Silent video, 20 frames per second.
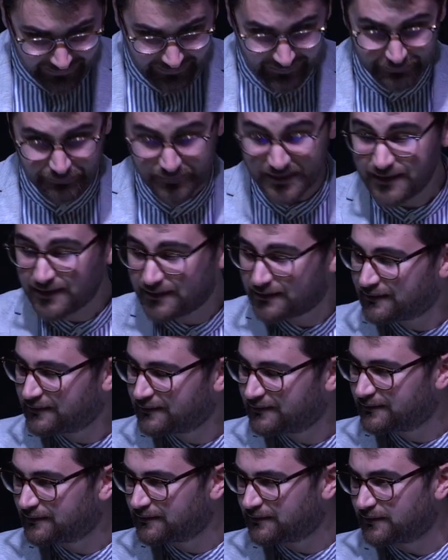Mais
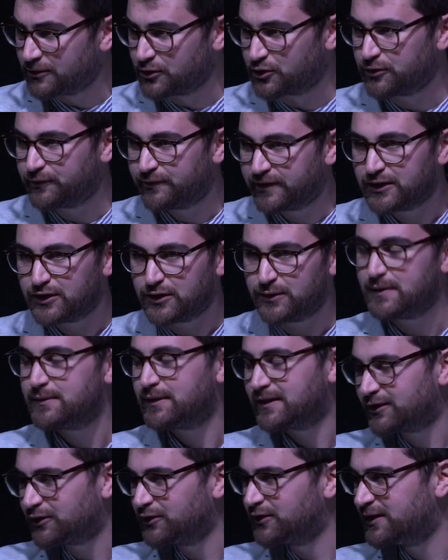je vais quand même à
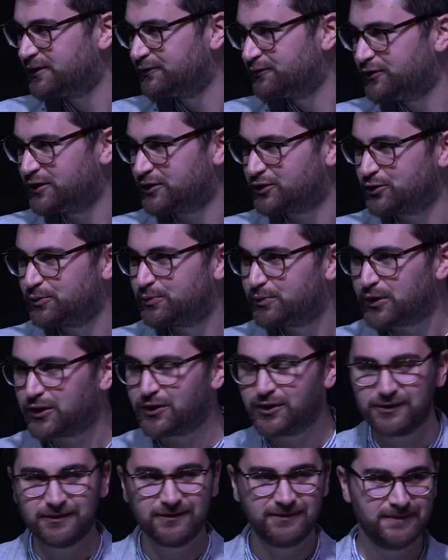ce rendez-vous et je
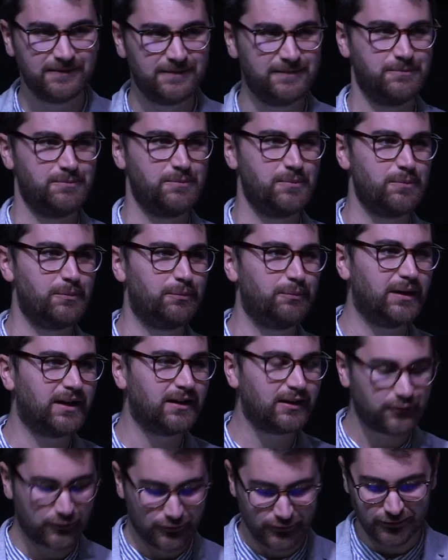prends
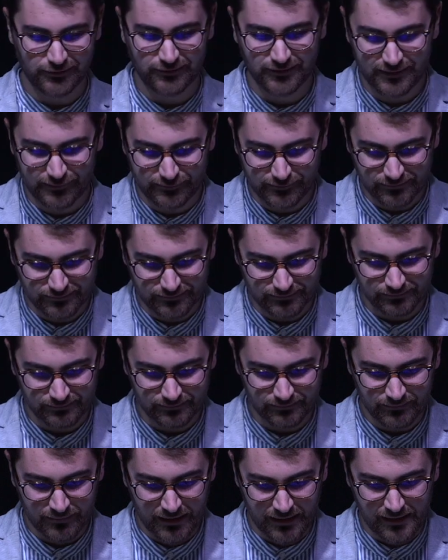part au rendez-vous.
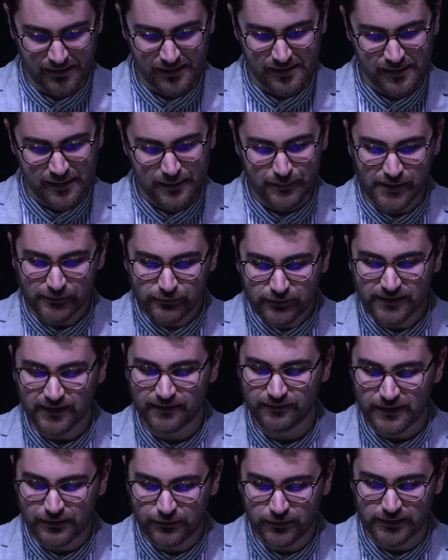Et bien vous
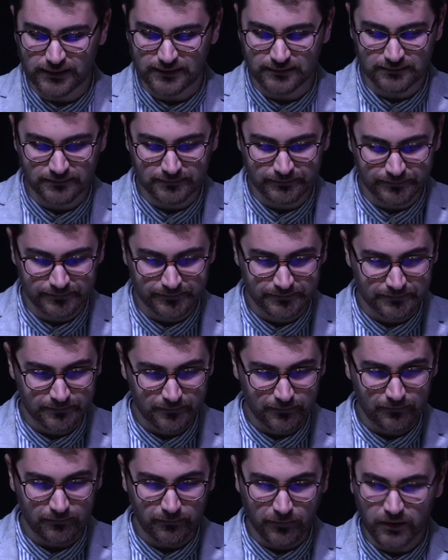savez quoi
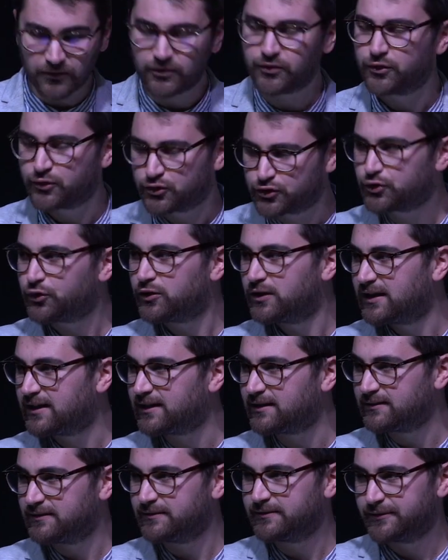Ce
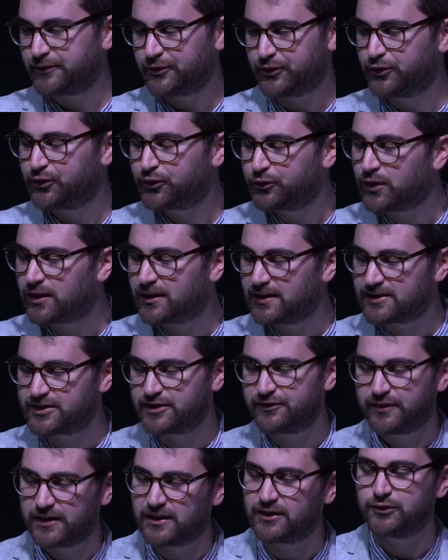jour-là, ce soir-là, j'ai
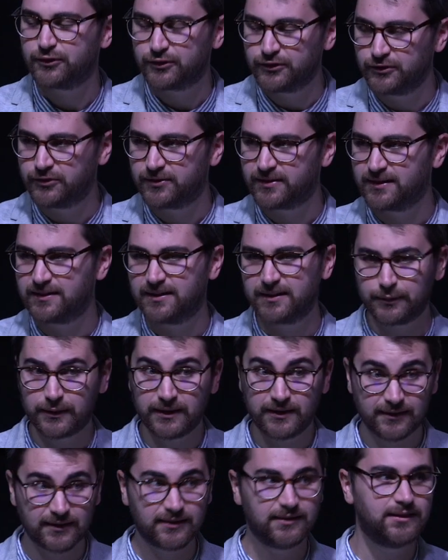fait la rencontre du Saint-Esprit. Le
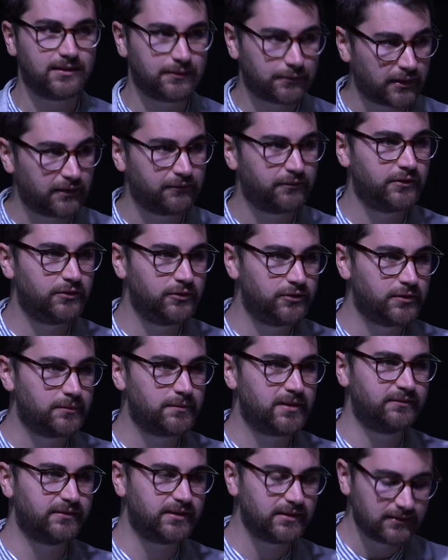Saint-Esprit est venu dans ma
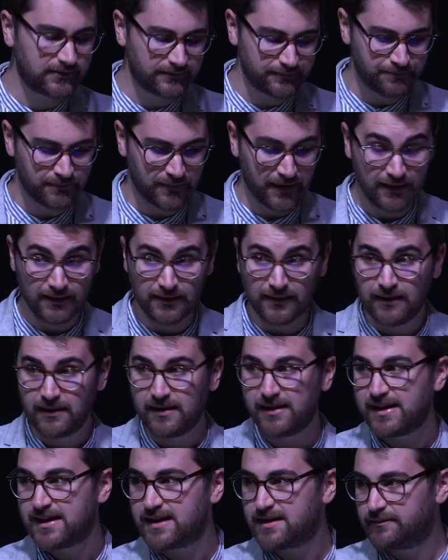vie.
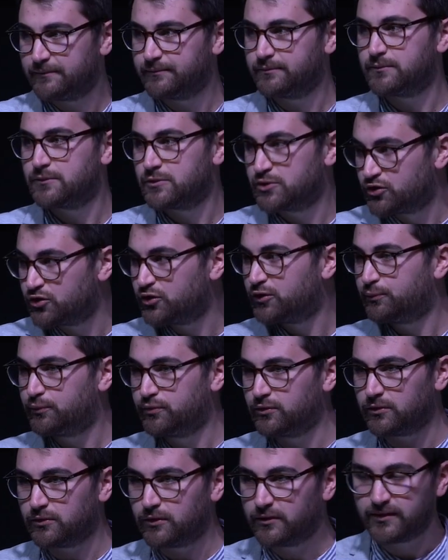Et juste
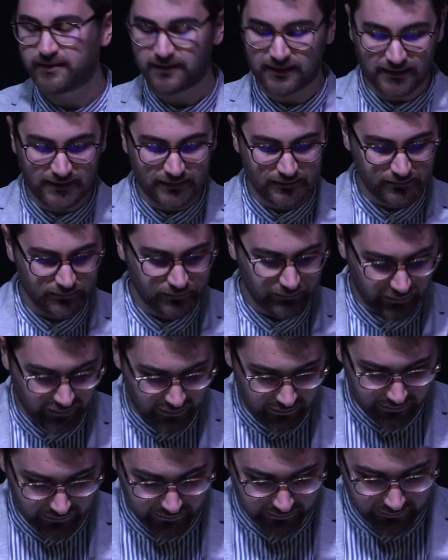pour aussi,
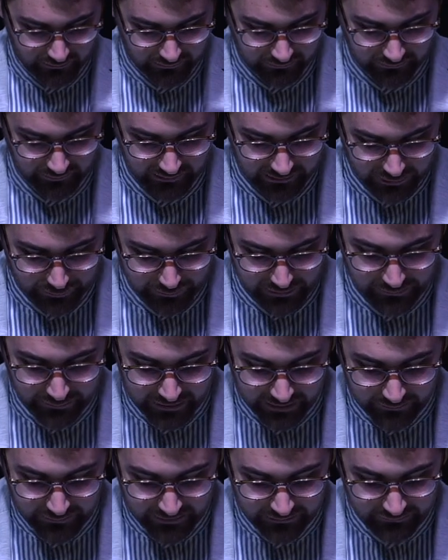euh, si je puis me
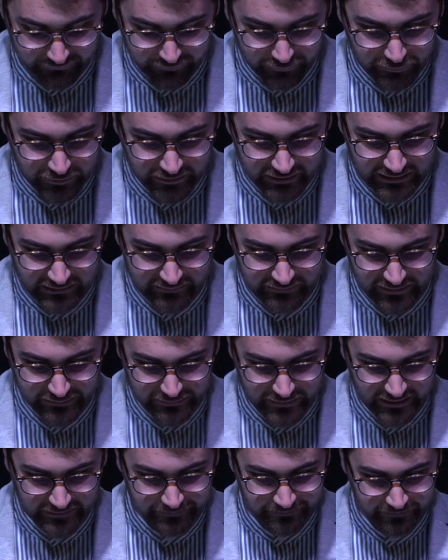permettre, motiver,
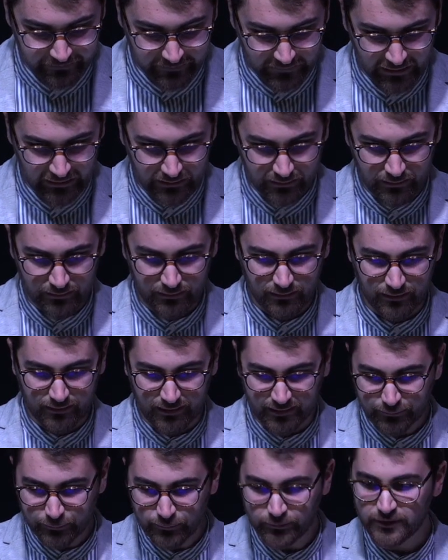mais à
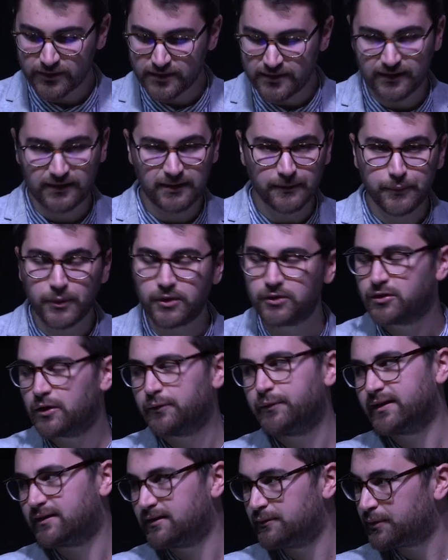ce moment-là, je n'étais pas encore
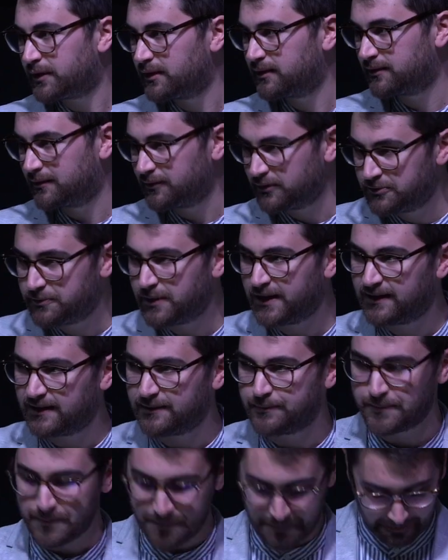passé par les eaux du baptême.
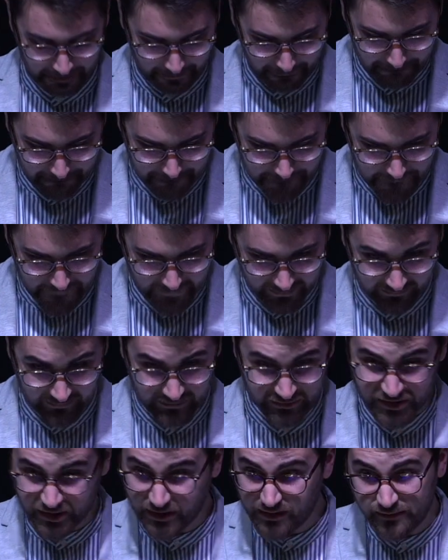
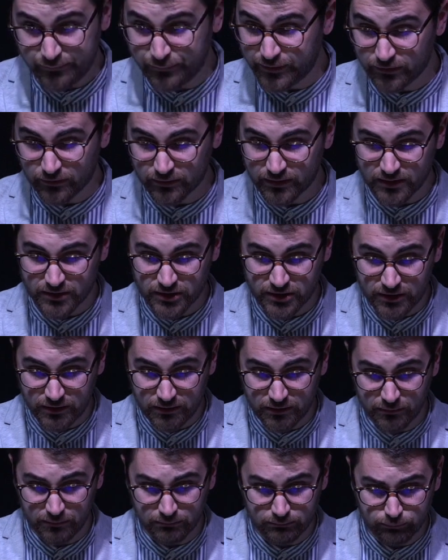J'allais m'y engager
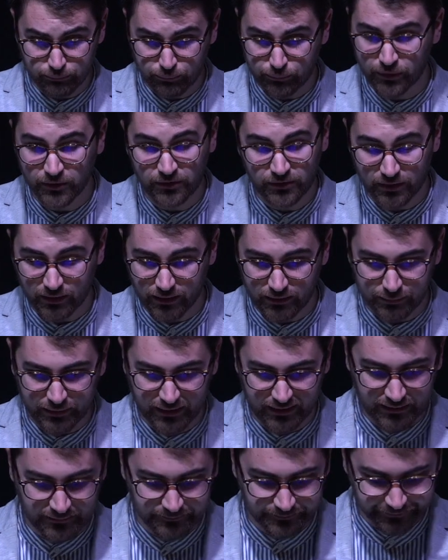euh, peu de temps
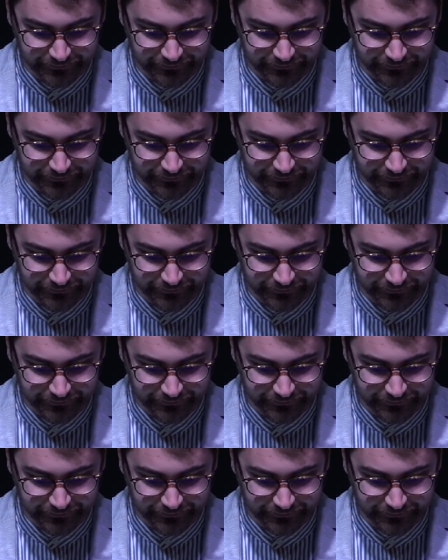après.